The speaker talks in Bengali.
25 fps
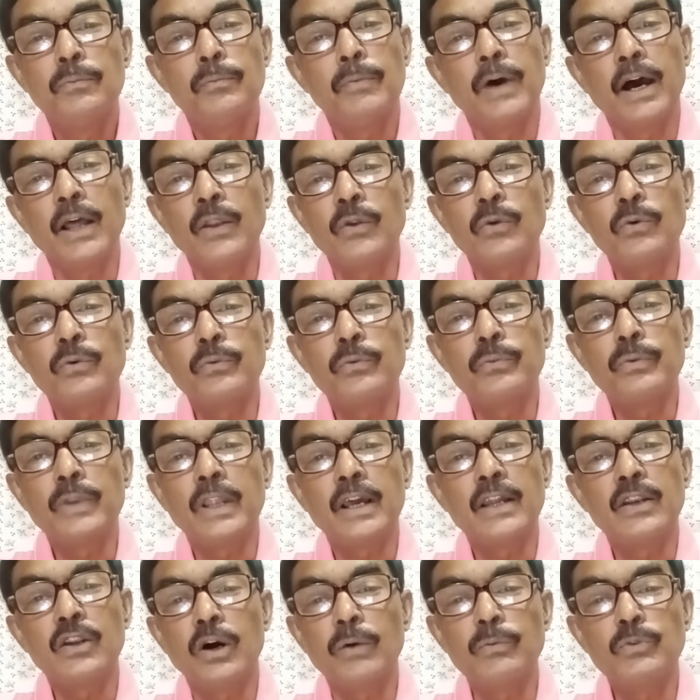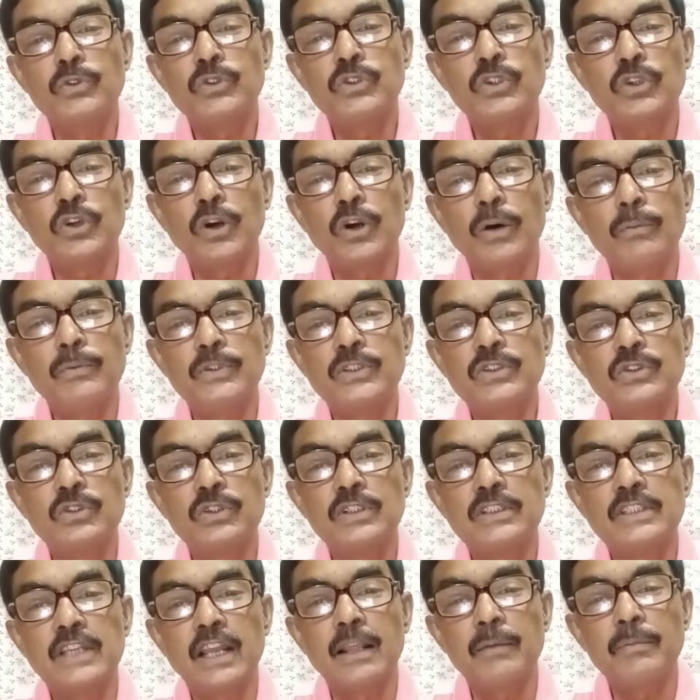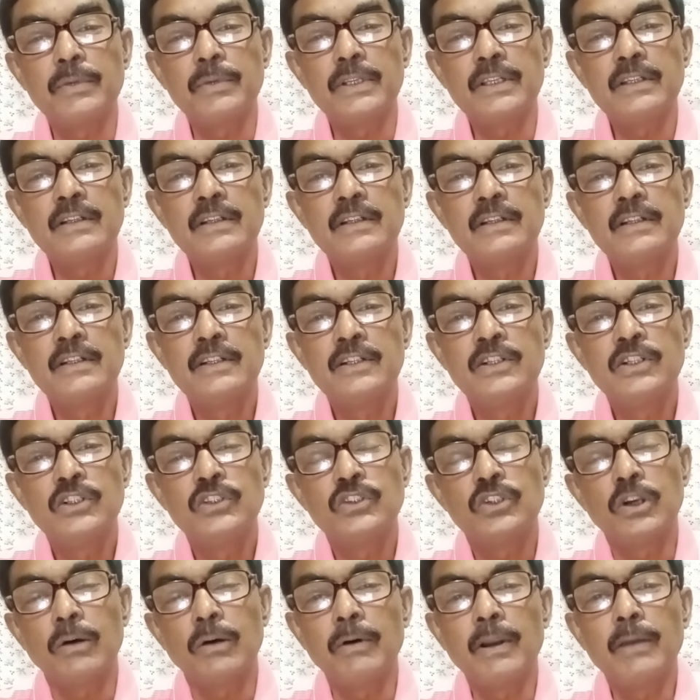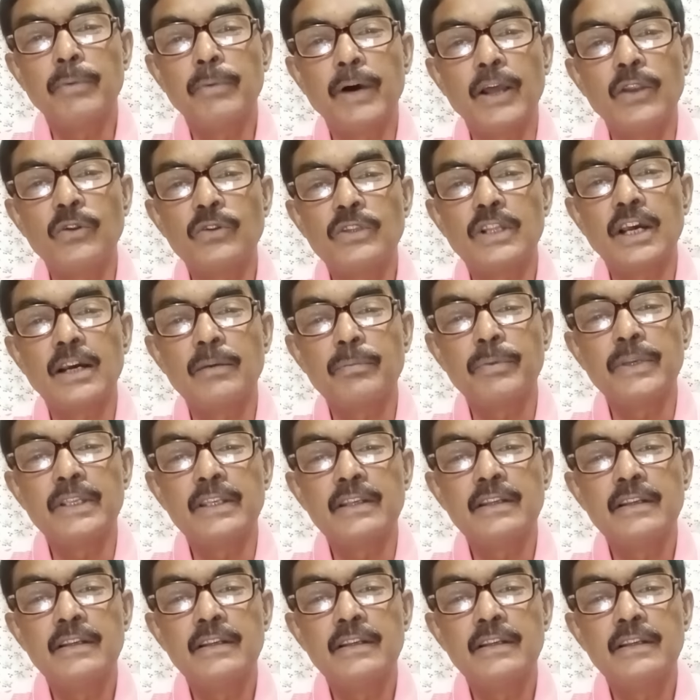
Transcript: ভালো লাগলে অবশ্যই কমেন্টস করে জানাবেন সবাই ভালো থাকবেন